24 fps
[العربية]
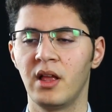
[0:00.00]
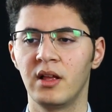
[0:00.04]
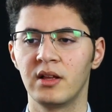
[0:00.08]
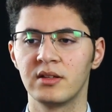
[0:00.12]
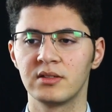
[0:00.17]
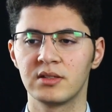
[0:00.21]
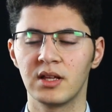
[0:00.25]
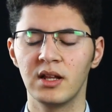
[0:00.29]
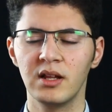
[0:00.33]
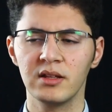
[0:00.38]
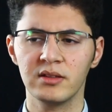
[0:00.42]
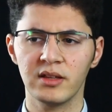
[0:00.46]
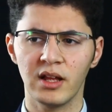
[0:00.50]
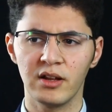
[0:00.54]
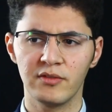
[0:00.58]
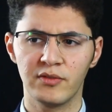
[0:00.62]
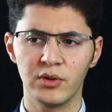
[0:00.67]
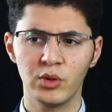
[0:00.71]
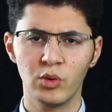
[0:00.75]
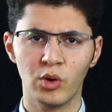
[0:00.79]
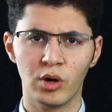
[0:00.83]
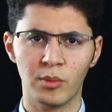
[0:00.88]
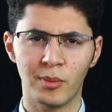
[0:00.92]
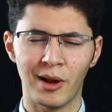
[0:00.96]
سنة
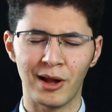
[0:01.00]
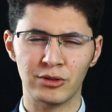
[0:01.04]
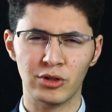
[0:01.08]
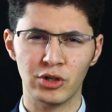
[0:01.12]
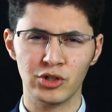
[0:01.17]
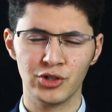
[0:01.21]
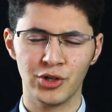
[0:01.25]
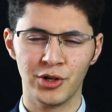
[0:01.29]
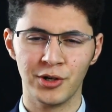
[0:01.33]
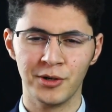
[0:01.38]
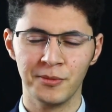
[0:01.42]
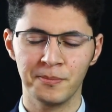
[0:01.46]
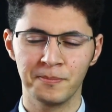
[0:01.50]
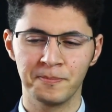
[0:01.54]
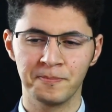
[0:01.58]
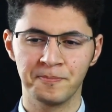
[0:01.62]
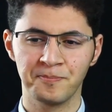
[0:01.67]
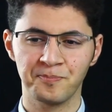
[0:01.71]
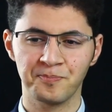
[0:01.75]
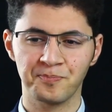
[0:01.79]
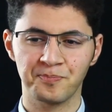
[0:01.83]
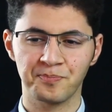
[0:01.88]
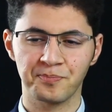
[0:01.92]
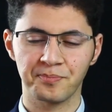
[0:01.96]
2014
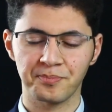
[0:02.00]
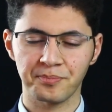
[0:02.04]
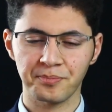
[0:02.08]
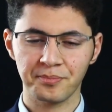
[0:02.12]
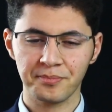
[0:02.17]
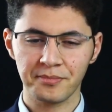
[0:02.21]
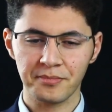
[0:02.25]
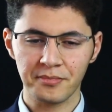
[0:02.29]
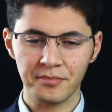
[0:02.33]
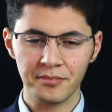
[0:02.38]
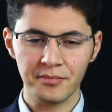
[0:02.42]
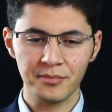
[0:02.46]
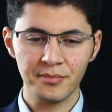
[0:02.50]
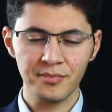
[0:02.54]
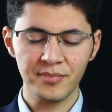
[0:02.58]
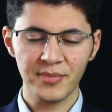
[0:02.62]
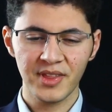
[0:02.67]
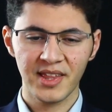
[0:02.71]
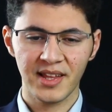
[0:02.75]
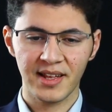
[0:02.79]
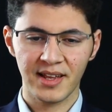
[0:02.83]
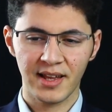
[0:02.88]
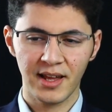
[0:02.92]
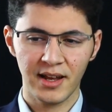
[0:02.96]

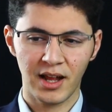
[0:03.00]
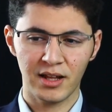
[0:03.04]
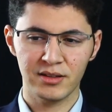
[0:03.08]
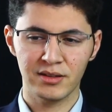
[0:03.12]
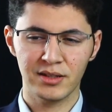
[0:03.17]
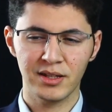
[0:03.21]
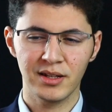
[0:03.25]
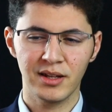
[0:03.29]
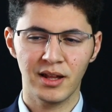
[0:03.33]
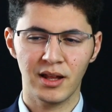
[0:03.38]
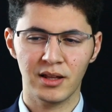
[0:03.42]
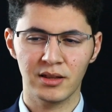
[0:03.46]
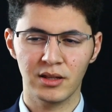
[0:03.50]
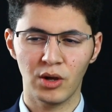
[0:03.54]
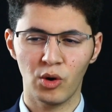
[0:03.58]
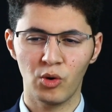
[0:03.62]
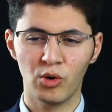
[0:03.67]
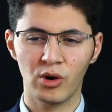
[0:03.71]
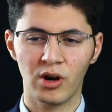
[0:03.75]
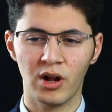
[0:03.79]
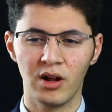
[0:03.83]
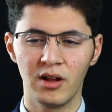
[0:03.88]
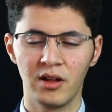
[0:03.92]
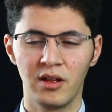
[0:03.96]
كان عندنا
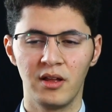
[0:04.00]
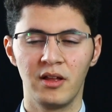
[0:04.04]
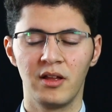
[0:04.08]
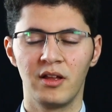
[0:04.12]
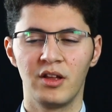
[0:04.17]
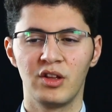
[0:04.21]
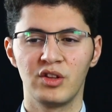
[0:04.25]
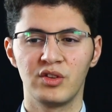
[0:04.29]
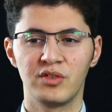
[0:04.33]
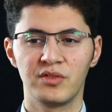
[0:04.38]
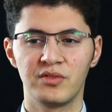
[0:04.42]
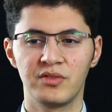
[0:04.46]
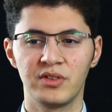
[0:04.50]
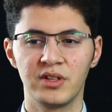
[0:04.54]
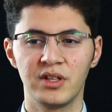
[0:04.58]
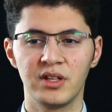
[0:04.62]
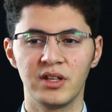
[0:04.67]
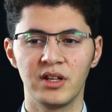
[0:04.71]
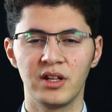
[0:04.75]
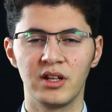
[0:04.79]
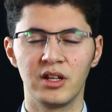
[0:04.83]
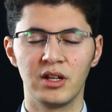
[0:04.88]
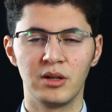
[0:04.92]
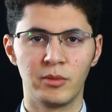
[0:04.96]
دورة في
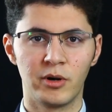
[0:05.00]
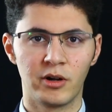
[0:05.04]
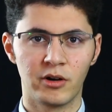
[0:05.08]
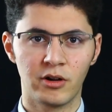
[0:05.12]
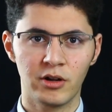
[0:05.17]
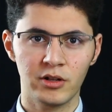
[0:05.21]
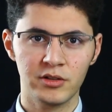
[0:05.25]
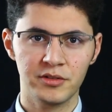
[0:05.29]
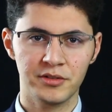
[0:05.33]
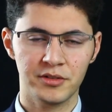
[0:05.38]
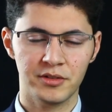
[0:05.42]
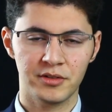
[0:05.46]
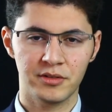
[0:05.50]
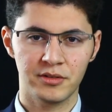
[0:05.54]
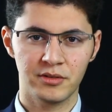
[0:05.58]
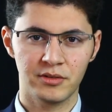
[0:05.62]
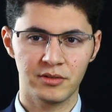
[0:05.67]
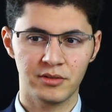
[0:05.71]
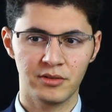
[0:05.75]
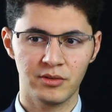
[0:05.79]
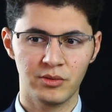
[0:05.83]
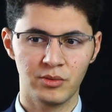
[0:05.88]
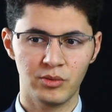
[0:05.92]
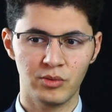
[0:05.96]
الإمارات
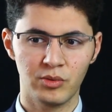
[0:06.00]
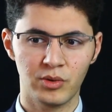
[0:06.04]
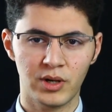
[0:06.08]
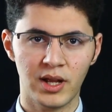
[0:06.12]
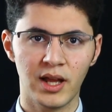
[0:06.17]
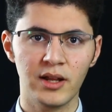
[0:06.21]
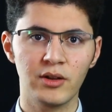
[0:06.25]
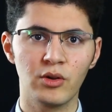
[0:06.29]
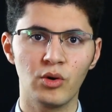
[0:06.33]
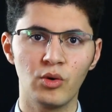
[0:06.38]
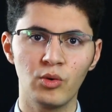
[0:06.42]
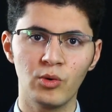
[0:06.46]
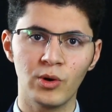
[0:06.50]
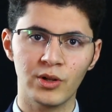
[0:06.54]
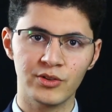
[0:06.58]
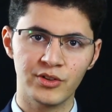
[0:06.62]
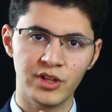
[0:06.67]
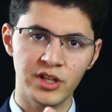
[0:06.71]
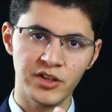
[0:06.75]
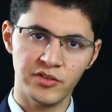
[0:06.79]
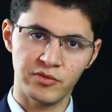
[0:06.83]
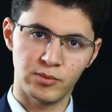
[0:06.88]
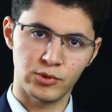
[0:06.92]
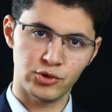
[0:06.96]
وكان هو
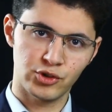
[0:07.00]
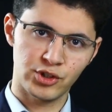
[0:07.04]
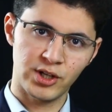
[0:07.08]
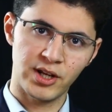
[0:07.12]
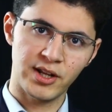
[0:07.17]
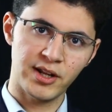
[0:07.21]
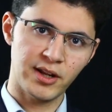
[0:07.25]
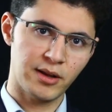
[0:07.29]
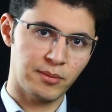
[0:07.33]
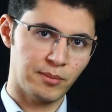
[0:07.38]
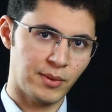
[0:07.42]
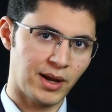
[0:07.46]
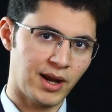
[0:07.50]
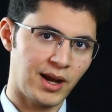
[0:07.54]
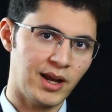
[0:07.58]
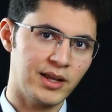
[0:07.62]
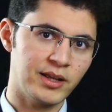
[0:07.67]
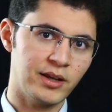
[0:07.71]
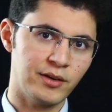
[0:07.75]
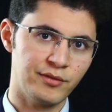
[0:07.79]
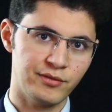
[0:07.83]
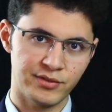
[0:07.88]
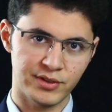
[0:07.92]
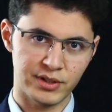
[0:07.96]
ضيف مشارك
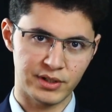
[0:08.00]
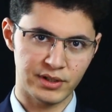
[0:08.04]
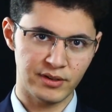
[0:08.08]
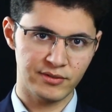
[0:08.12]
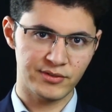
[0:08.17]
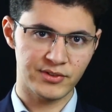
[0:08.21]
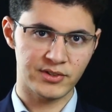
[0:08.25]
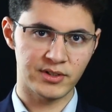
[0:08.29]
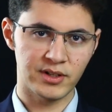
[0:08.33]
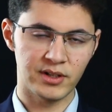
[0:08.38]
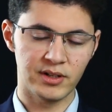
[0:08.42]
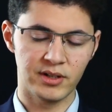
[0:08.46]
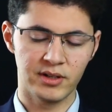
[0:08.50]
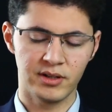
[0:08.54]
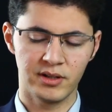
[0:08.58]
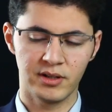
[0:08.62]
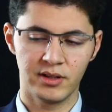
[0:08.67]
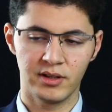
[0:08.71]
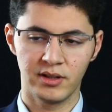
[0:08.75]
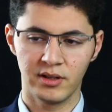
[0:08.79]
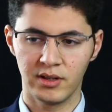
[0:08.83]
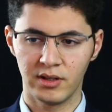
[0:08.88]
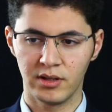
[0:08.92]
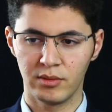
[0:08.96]
معايا في نفس
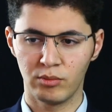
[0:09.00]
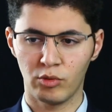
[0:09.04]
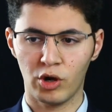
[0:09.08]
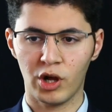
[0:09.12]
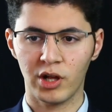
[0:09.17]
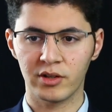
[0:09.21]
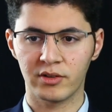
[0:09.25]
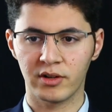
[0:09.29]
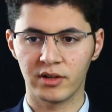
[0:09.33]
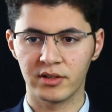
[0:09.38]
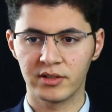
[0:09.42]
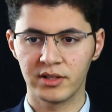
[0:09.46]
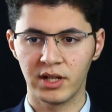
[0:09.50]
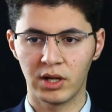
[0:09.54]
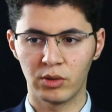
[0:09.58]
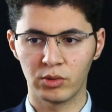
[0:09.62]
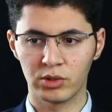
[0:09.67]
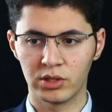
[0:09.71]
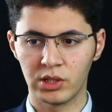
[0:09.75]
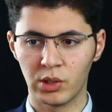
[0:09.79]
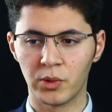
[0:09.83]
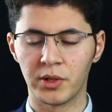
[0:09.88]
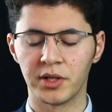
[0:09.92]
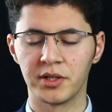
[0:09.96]
المحاضرة دي أو
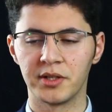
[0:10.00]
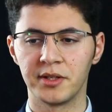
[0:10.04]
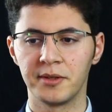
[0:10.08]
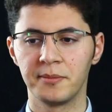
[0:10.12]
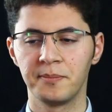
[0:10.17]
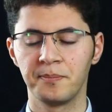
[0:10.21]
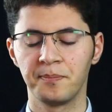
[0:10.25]
الدورة دي